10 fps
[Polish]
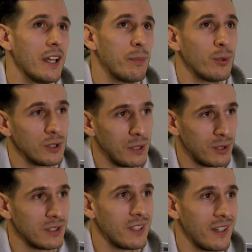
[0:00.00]
Y, później
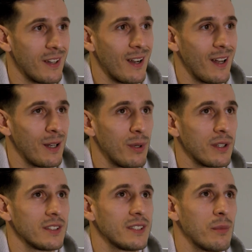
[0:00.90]
przez trenera
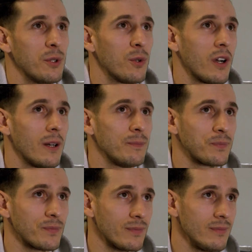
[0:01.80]
Alberta Semeniuka,
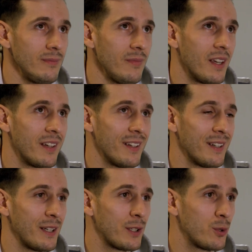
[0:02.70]

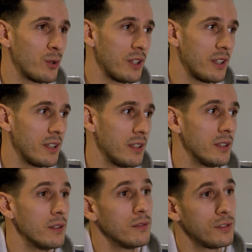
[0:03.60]
E, który
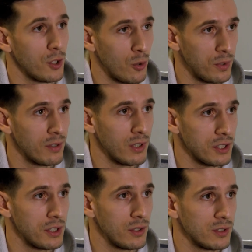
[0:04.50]
wziął mnie
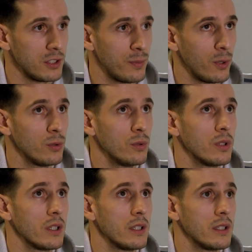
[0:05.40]
właśnie do
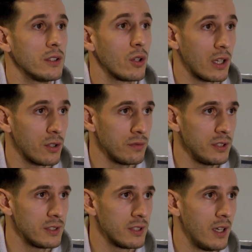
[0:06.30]
zespołu e, do
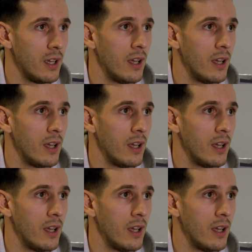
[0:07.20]
Katowic,